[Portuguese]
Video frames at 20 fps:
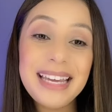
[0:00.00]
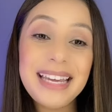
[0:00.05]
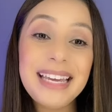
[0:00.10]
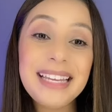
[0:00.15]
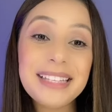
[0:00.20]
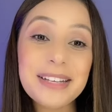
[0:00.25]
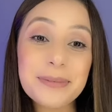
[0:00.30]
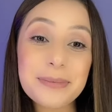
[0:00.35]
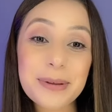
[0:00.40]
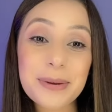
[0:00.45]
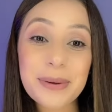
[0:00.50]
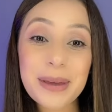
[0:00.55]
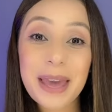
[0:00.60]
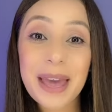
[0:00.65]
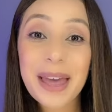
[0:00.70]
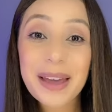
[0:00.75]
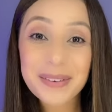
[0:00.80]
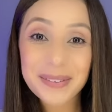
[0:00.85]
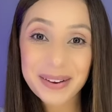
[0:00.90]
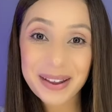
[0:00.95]
E também eu
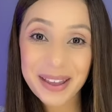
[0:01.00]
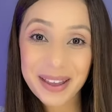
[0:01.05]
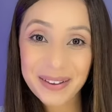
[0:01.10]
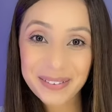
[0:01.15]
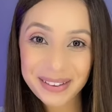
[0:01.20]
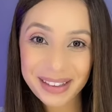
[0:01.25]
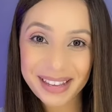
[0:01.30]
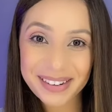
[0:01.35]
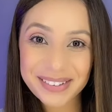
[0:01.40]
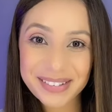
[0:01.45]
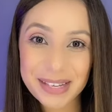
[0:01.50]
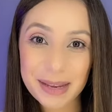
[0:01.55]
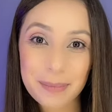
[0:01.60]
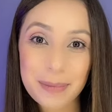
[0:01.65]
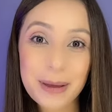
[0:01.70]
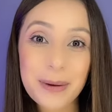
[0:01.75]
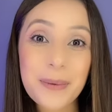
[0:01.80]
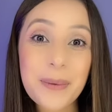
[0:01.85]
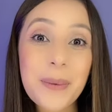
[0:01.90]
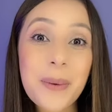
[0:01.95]
quero, eu quero
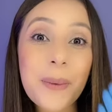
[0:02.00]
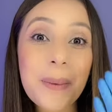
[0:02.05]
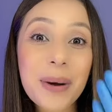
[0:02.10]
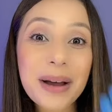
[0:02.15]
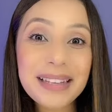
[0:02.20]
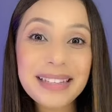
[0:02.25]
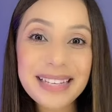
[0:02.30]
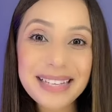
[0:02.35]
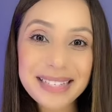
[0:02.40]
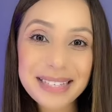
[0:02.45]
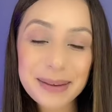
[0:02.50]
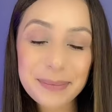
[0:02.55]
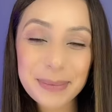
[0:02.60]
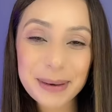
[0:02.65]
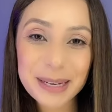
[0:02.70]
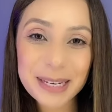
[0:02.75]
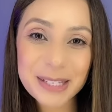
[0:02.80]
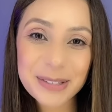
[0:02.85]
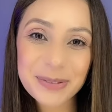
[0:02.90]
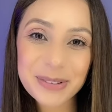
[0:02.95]
saber com quantas
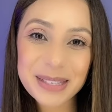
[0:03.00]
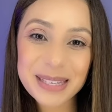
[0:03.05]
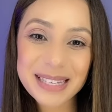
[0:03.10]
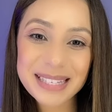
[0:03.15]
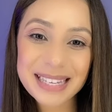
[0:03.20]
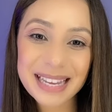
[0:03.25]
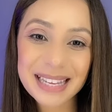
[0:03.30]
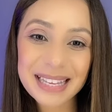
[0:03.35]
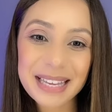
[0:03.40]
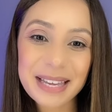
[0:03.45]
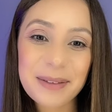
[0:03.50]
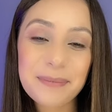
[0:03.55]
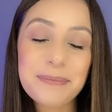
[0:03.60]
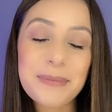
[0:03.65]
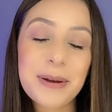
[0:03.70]
semanas você está aqui